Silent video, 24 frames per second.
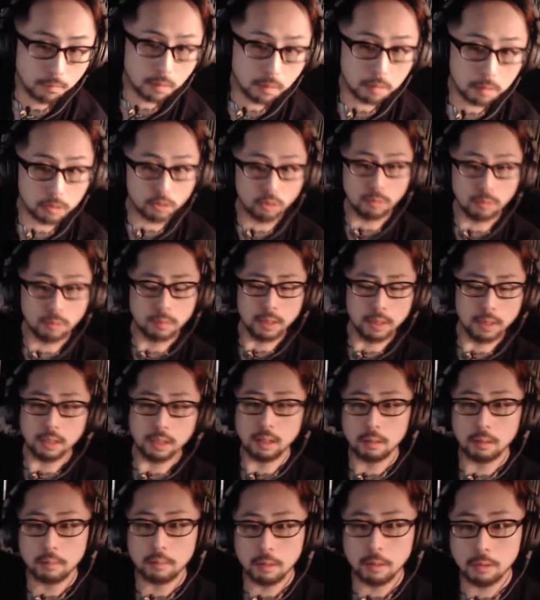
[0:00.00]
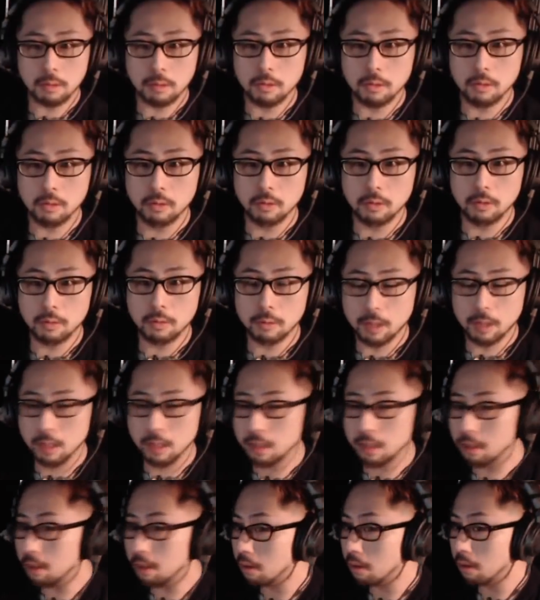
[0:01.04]
正面から見るとそうでもないん
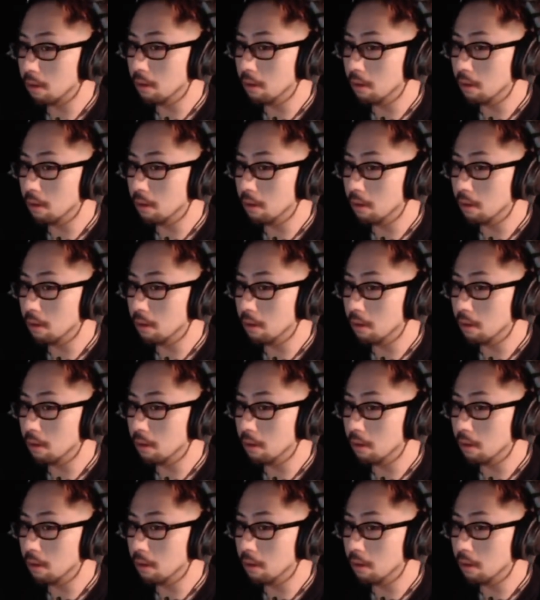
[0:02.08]
だけど、